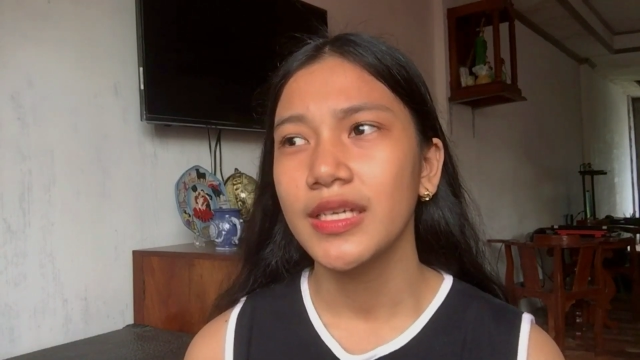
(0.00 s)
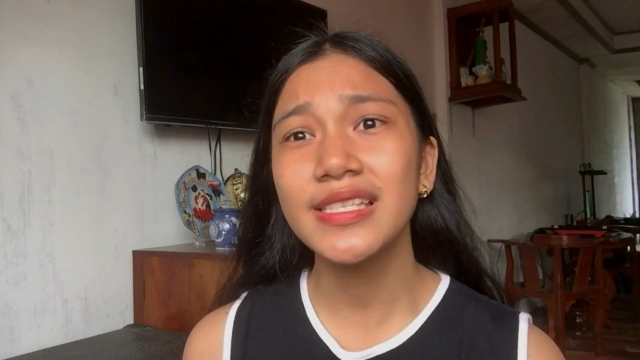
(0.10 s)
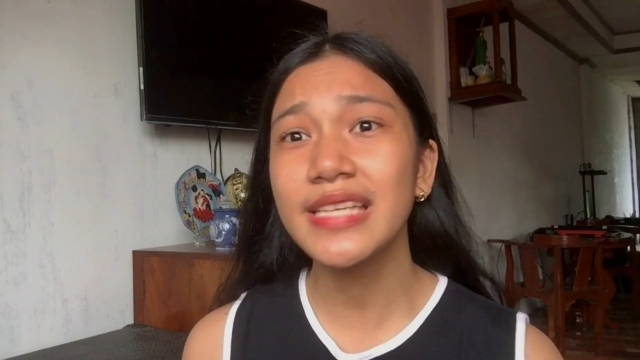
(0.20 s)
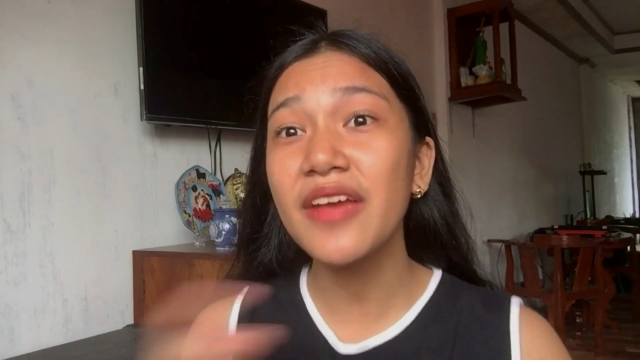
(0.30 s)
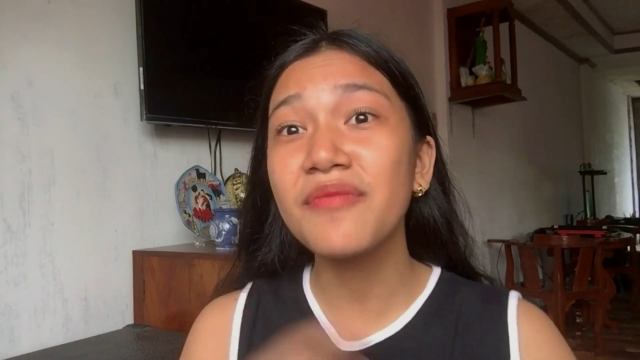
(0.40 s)

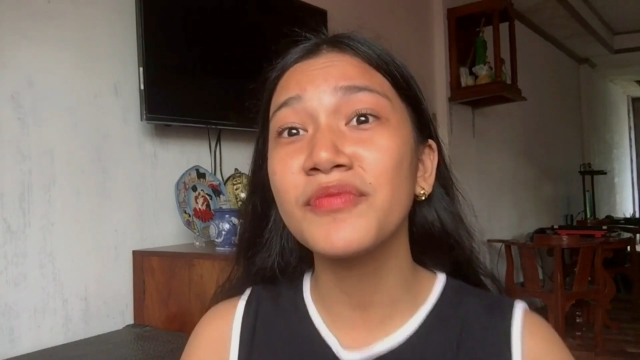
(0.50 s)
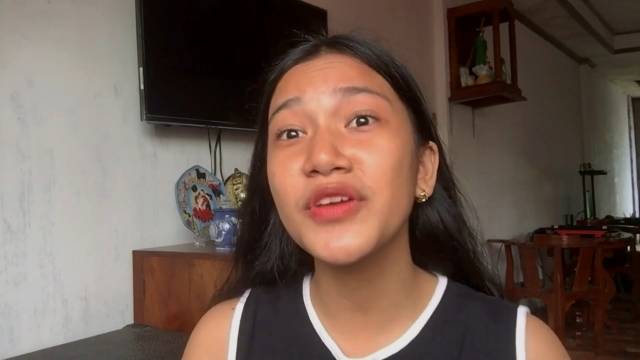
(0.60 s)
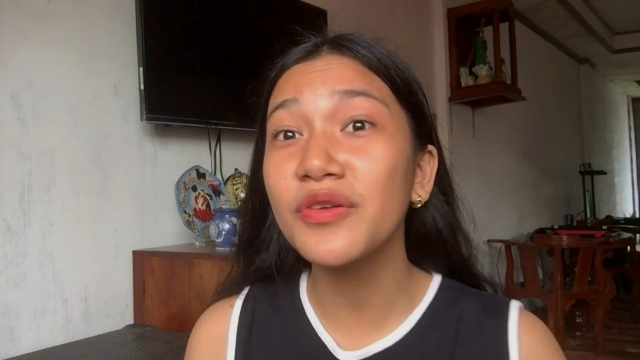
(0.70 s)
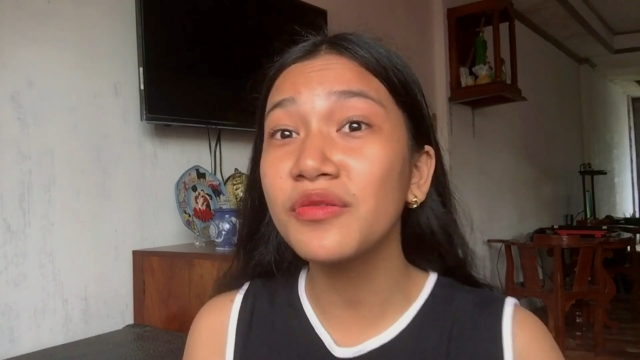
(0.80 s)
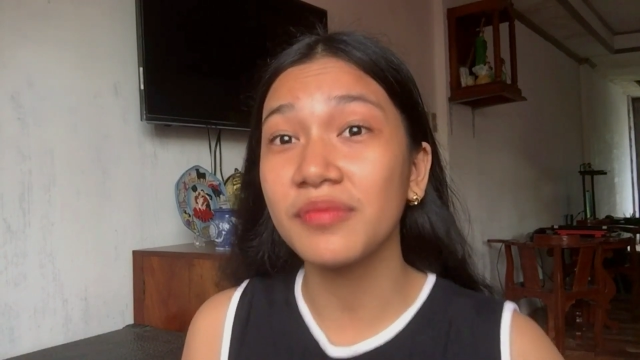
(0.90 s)
Save mo
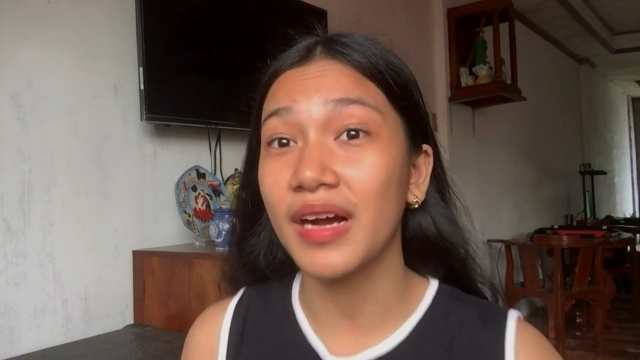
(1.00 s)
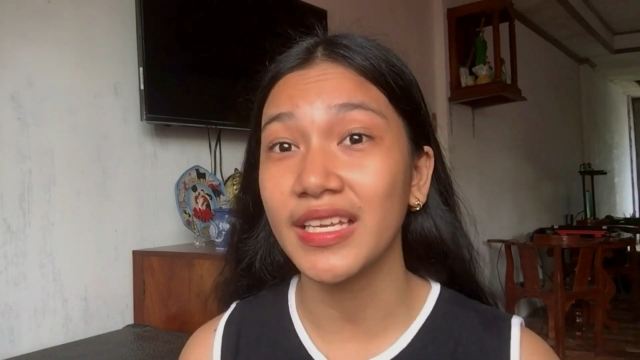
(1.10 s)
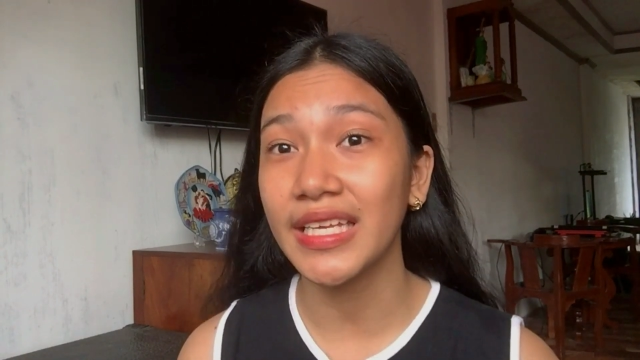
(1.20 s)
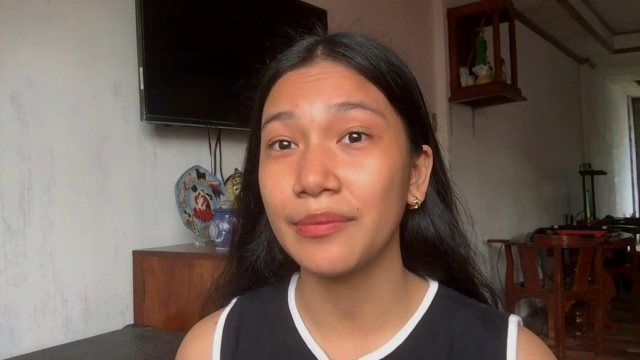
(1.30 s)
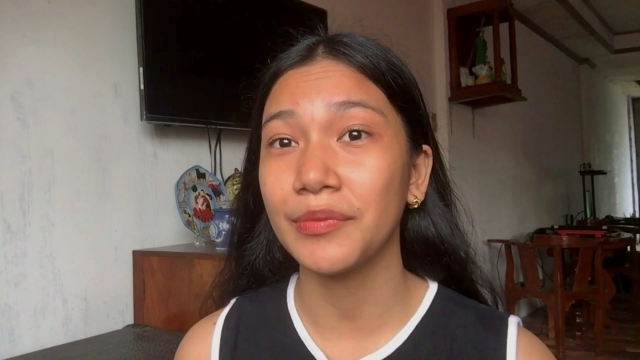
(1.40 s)
yung
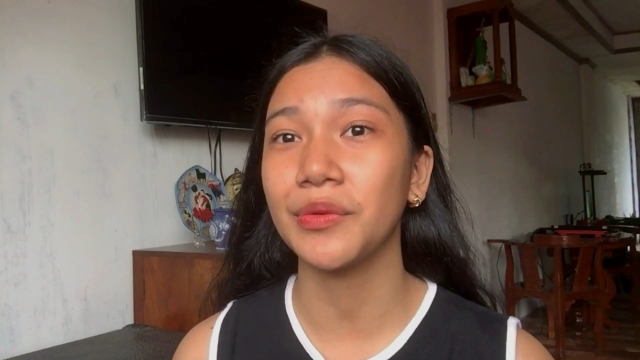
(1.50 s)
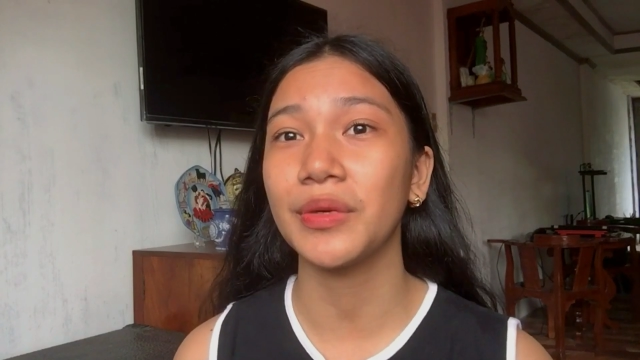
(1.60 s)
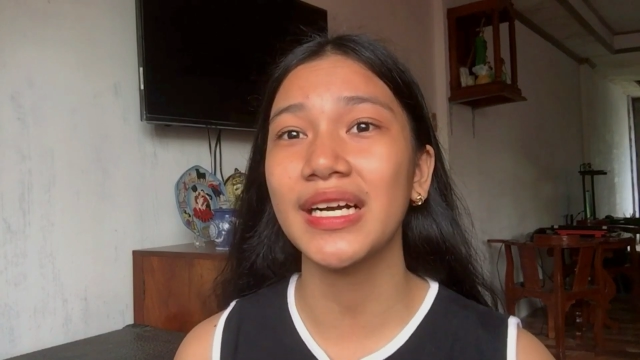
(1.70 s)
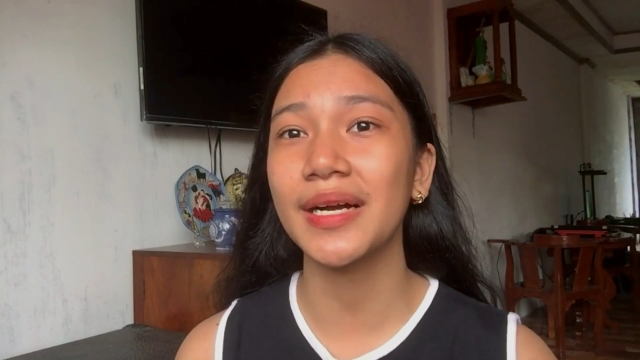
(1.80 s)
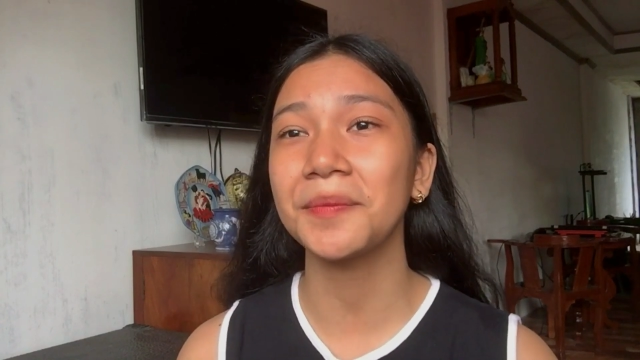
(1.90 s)
money mo.
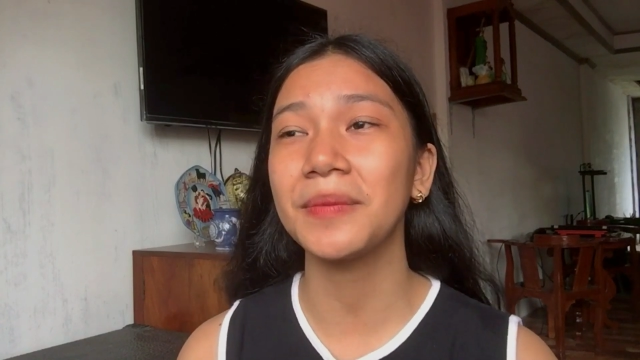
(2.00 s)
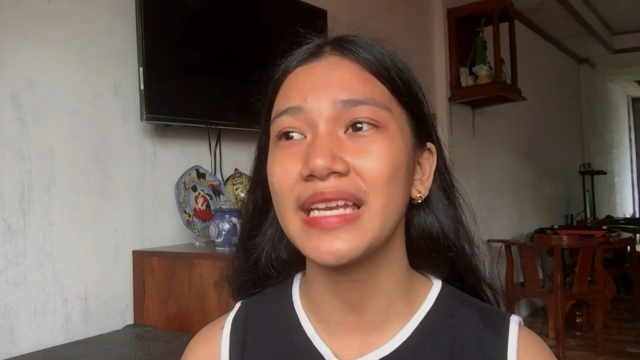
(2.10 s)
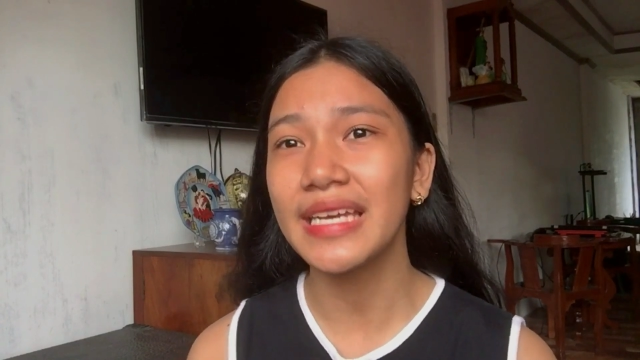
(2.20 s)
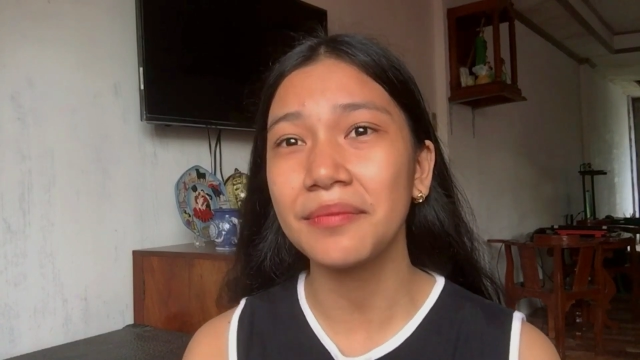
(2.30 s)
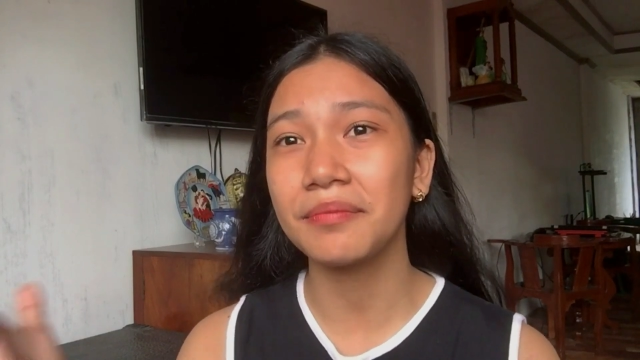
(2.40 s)
Huwag kang
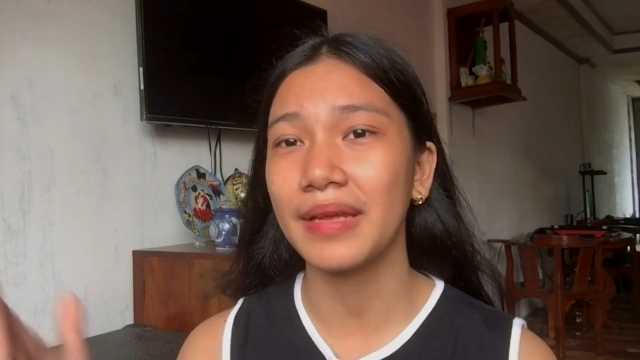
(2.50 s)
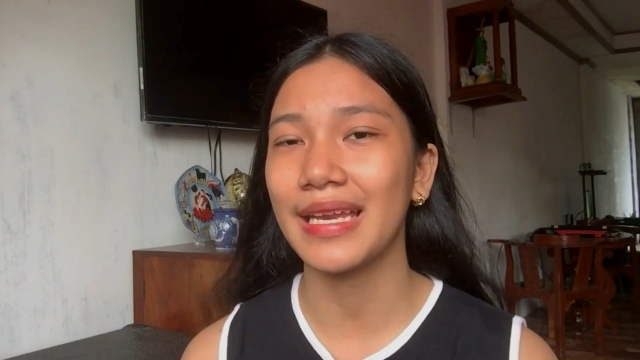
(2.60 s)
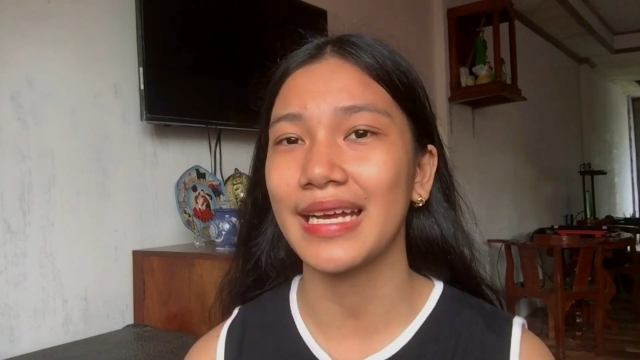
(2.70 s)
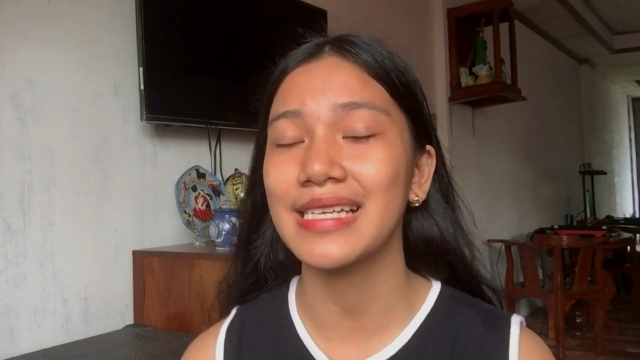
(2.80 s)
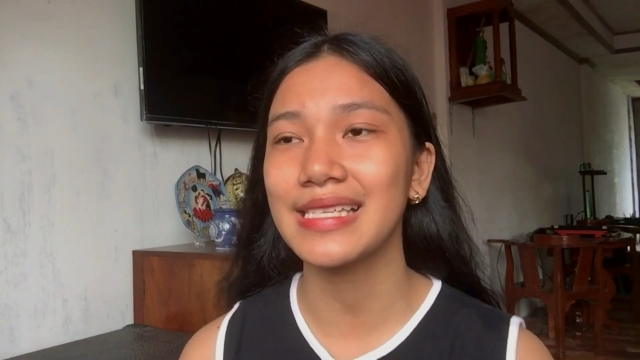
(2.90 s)
bili ng
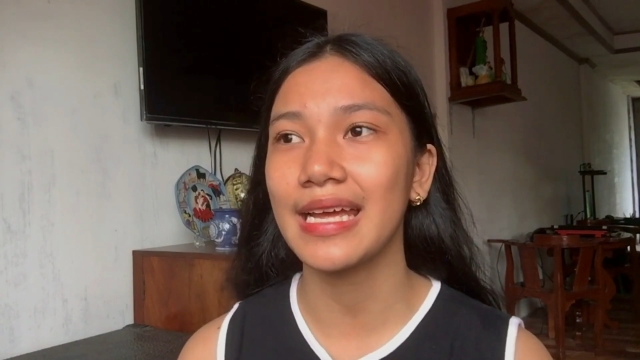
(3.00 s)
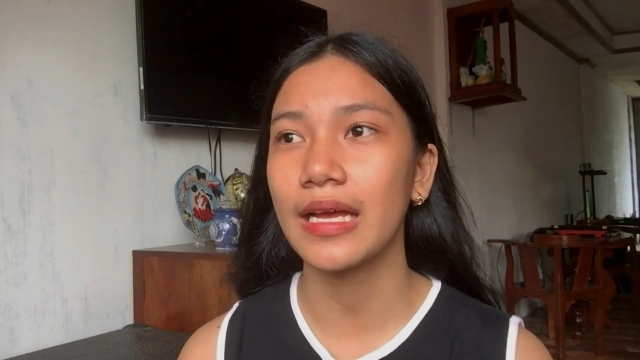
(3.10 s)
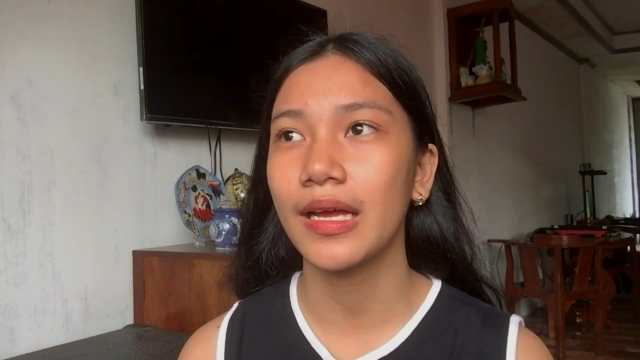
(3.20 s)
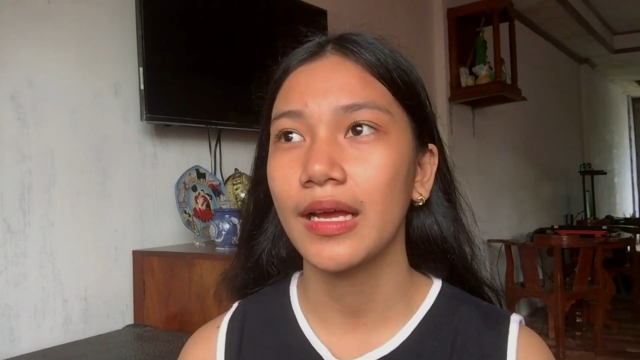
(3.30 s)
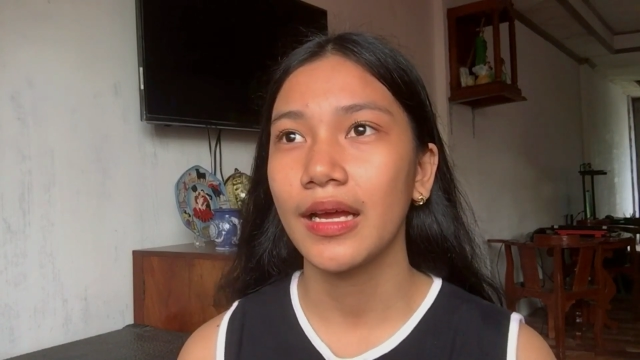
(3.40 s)
bili kasi